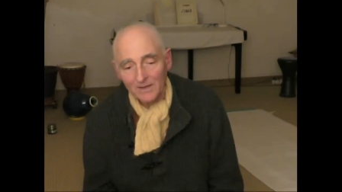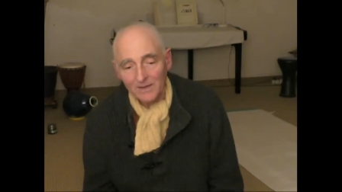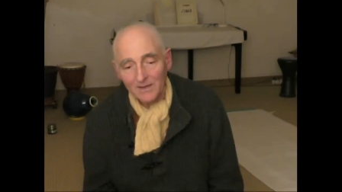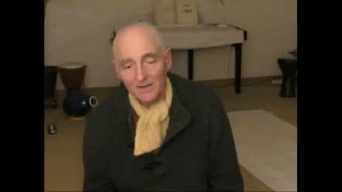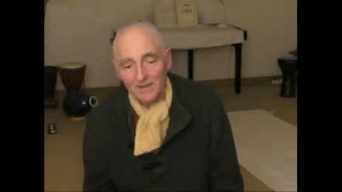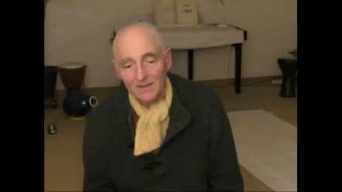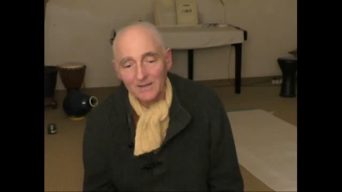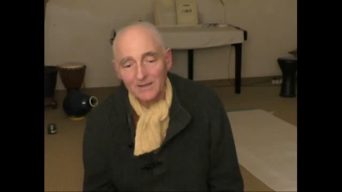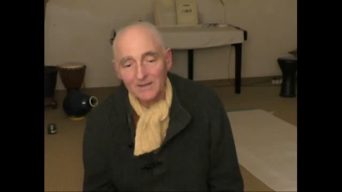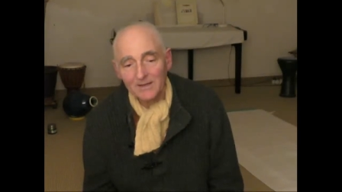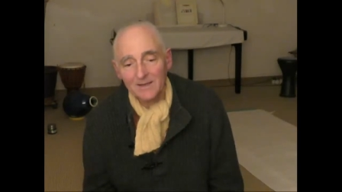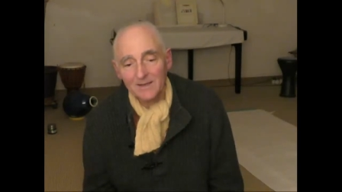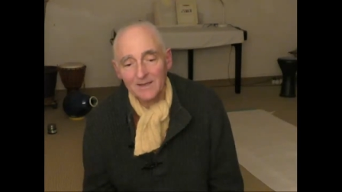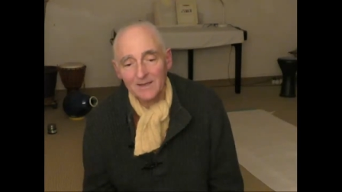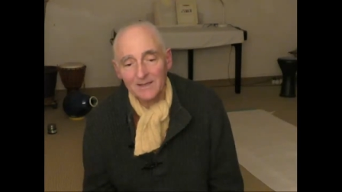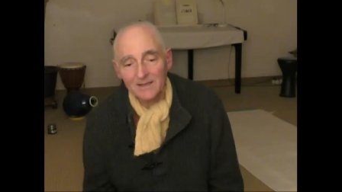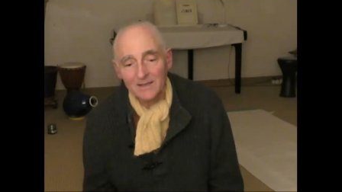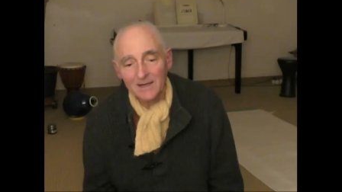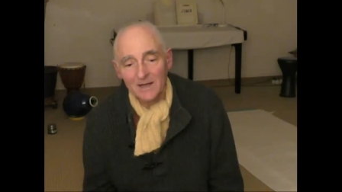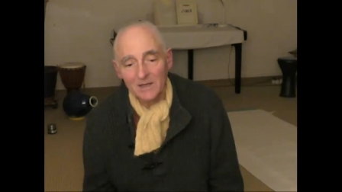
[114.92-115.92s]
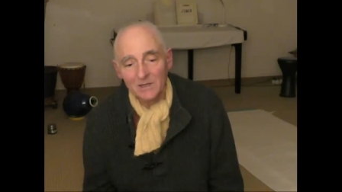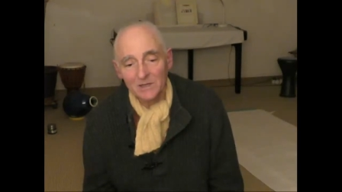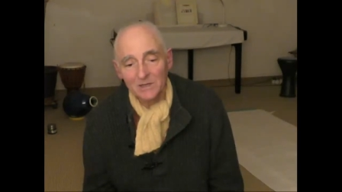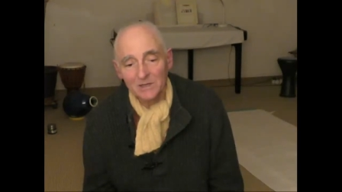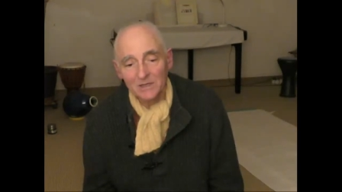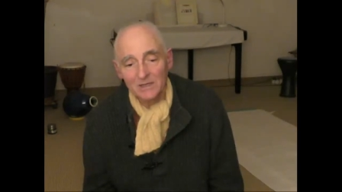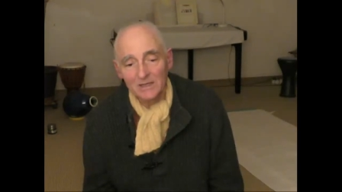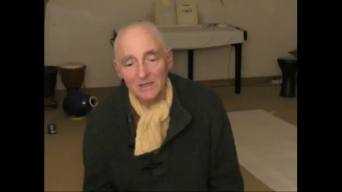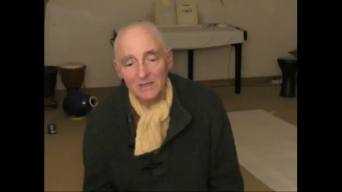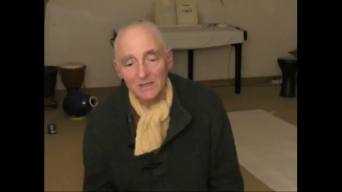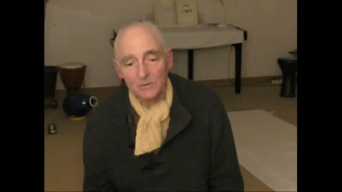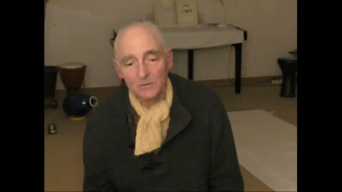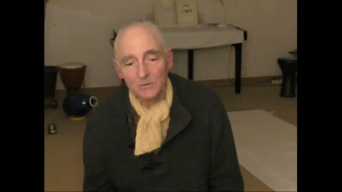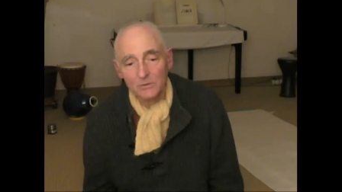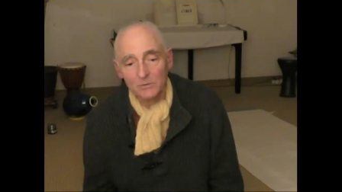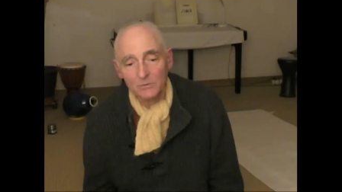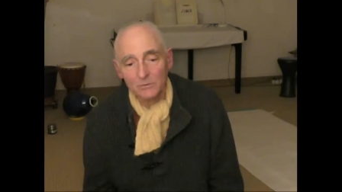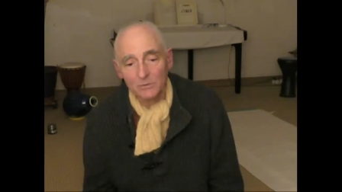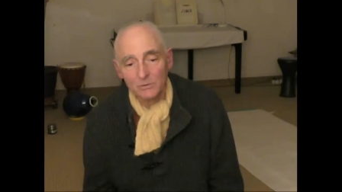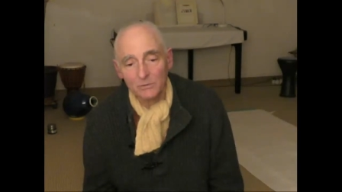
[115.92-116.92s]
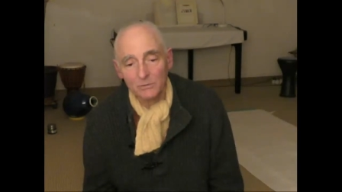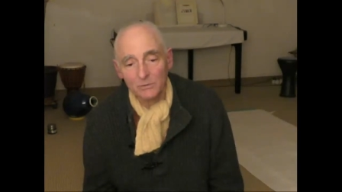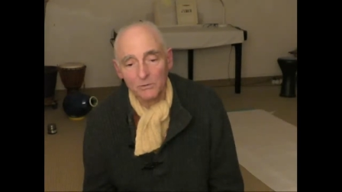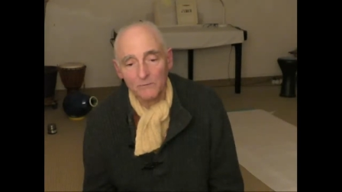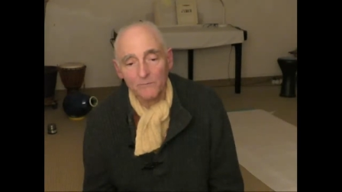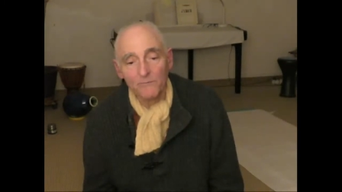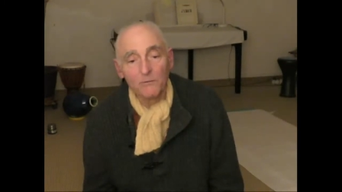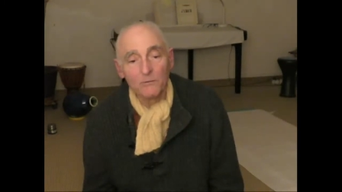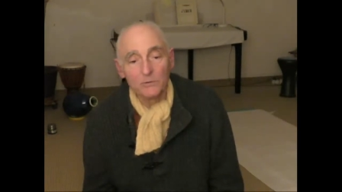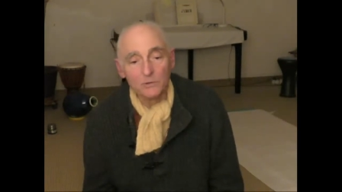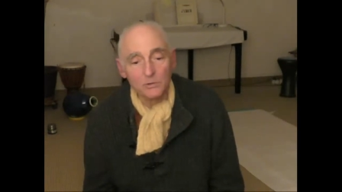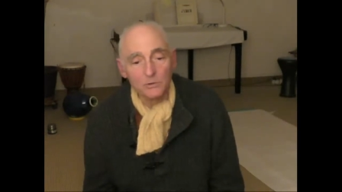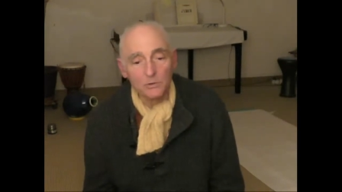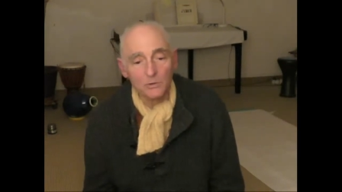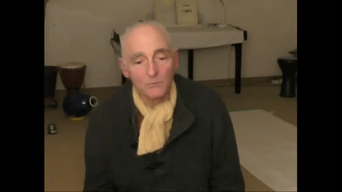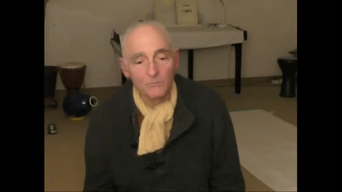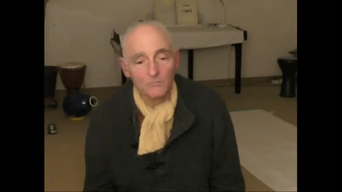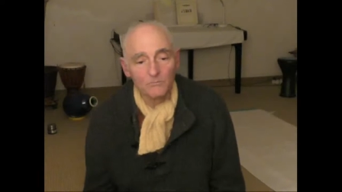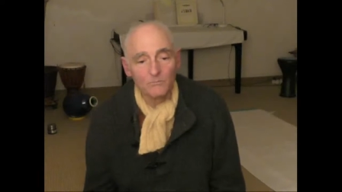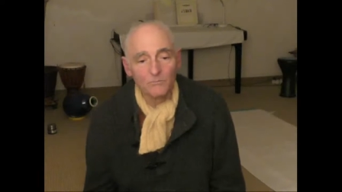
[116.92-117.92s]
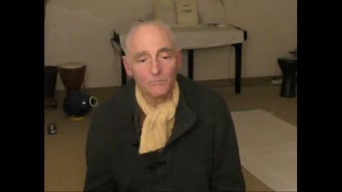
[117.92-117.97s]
est déchargée de toute fonction,